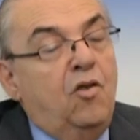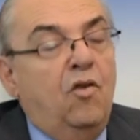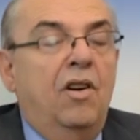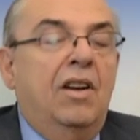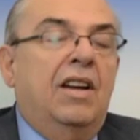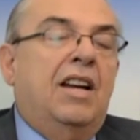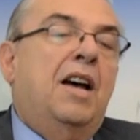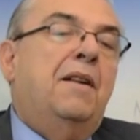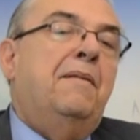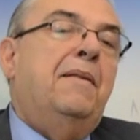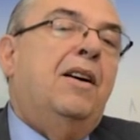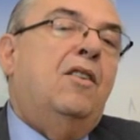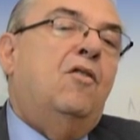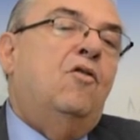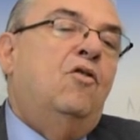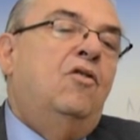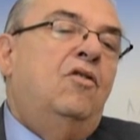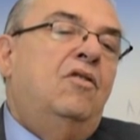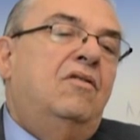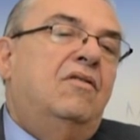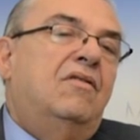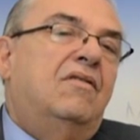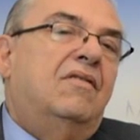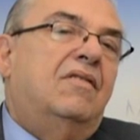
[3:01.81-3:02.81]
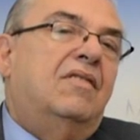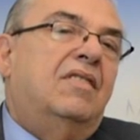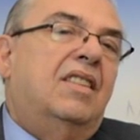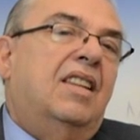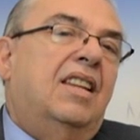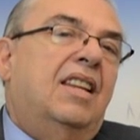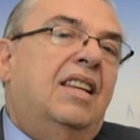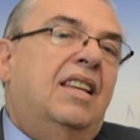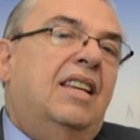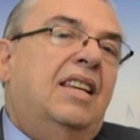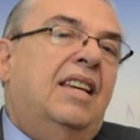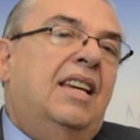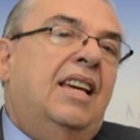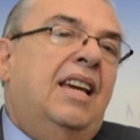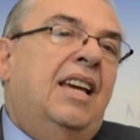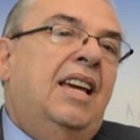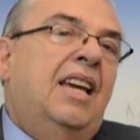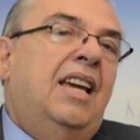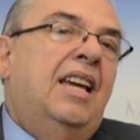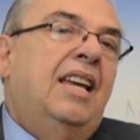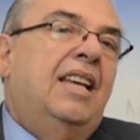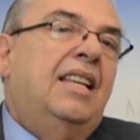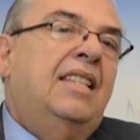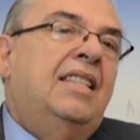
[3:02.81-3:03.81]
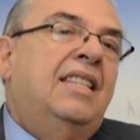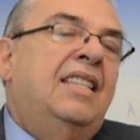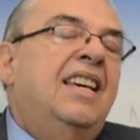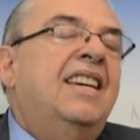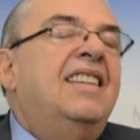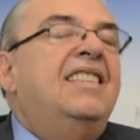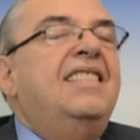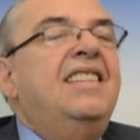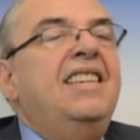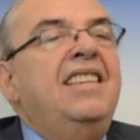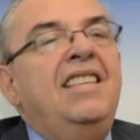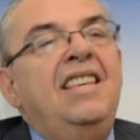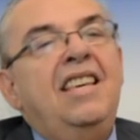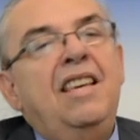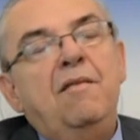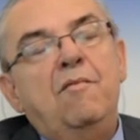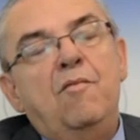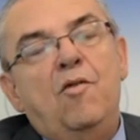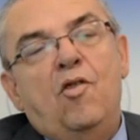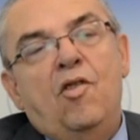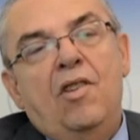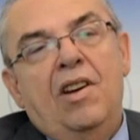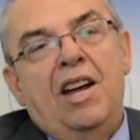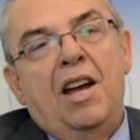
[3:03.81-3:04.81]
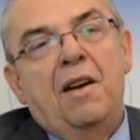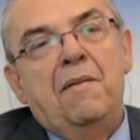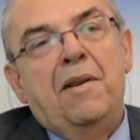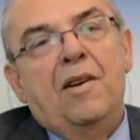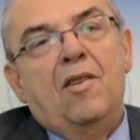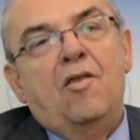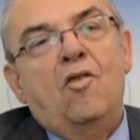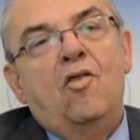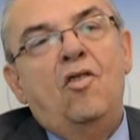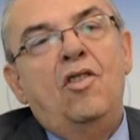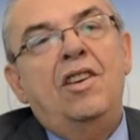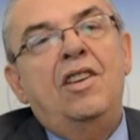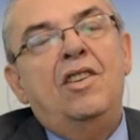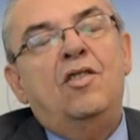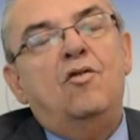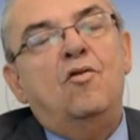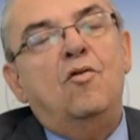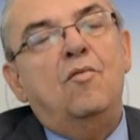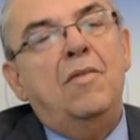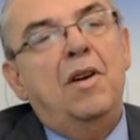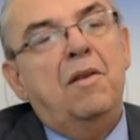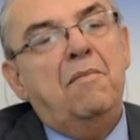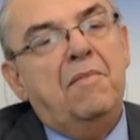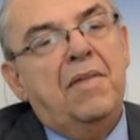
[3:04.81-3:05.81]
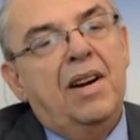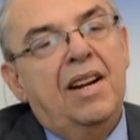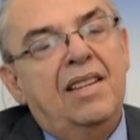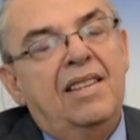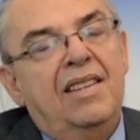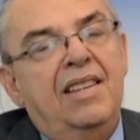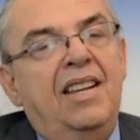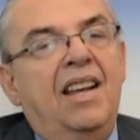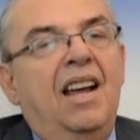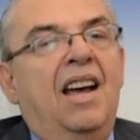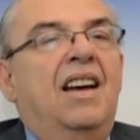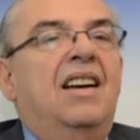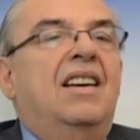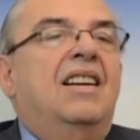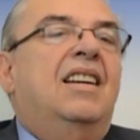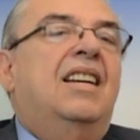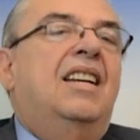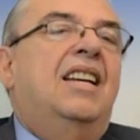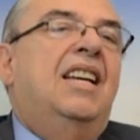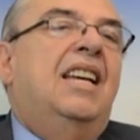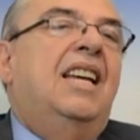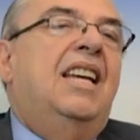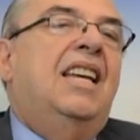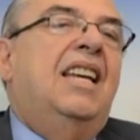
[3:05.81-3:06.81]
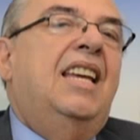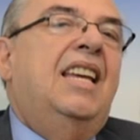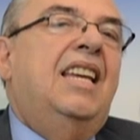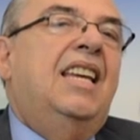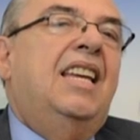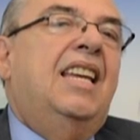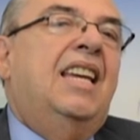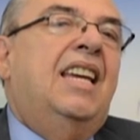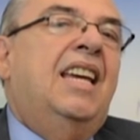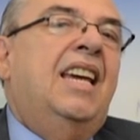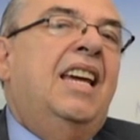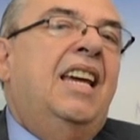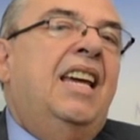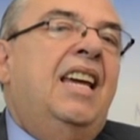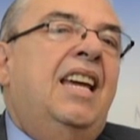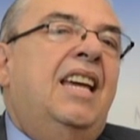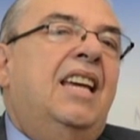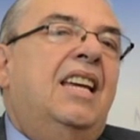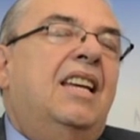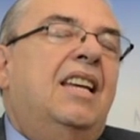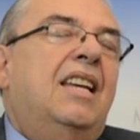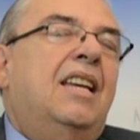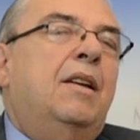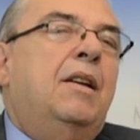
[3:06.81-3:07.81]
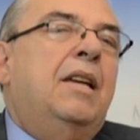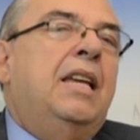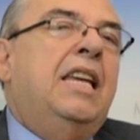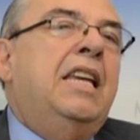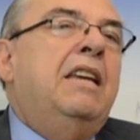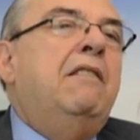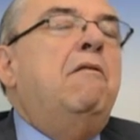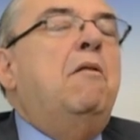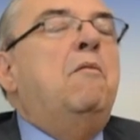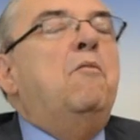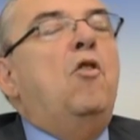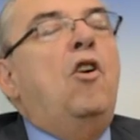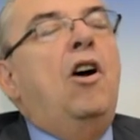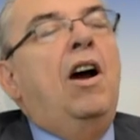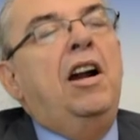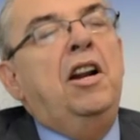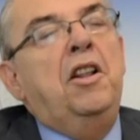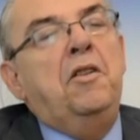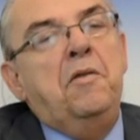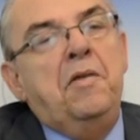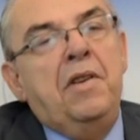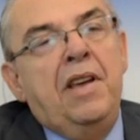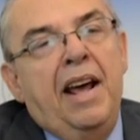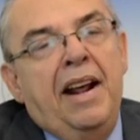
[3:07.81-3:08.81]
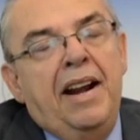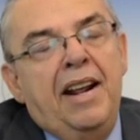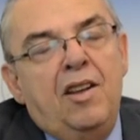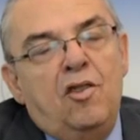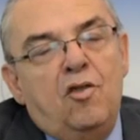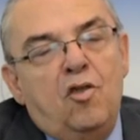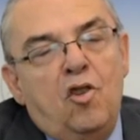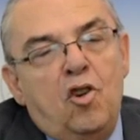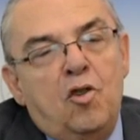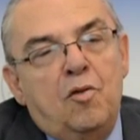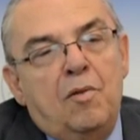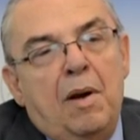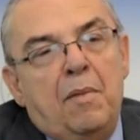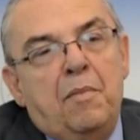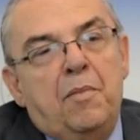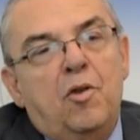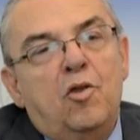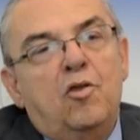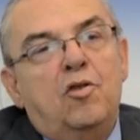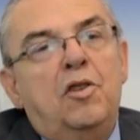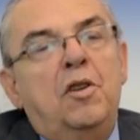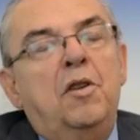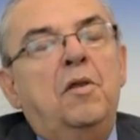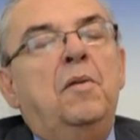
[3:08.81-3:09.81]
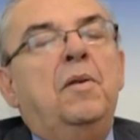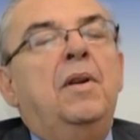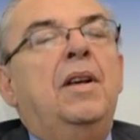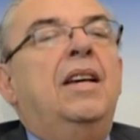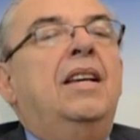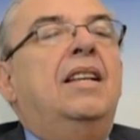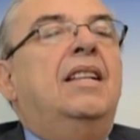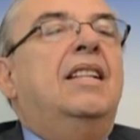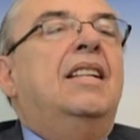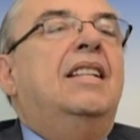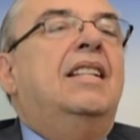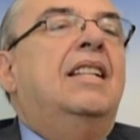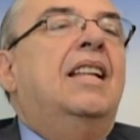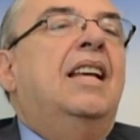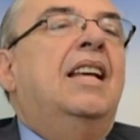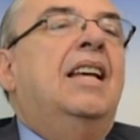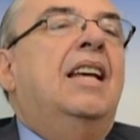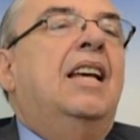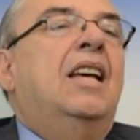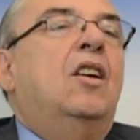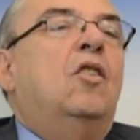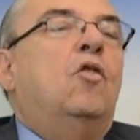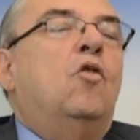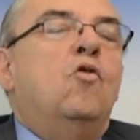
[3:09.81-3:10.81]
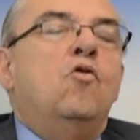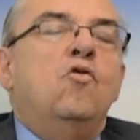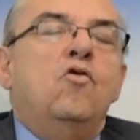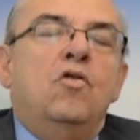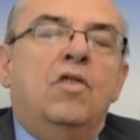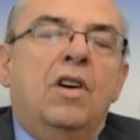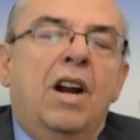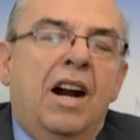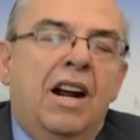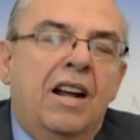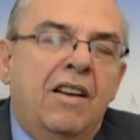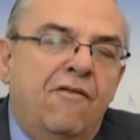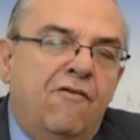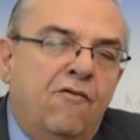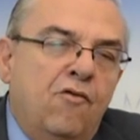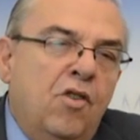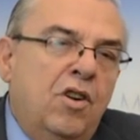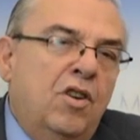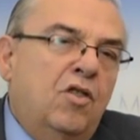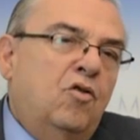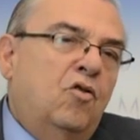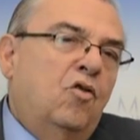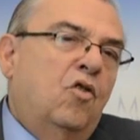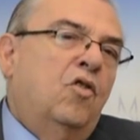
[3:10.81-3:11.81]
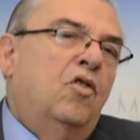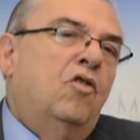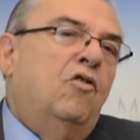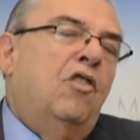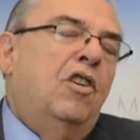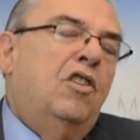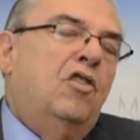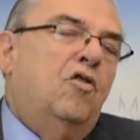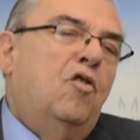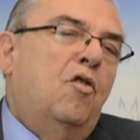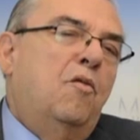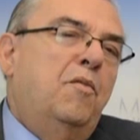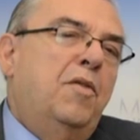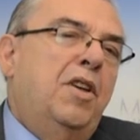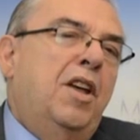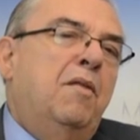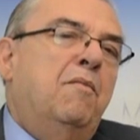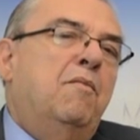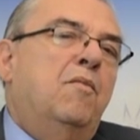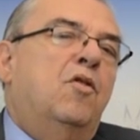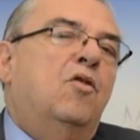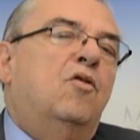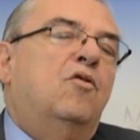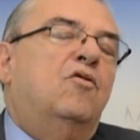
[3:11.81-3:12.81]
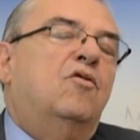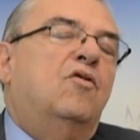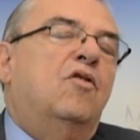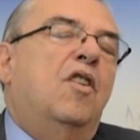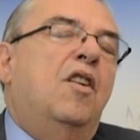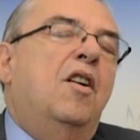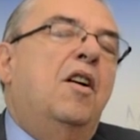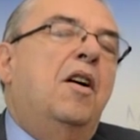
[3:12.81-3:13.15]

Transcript: años en Camacol, que decidimos en Camacol y su membresía que y vamos a lidiar eso lo más posible con un gran esfuerzo de nuestros miembros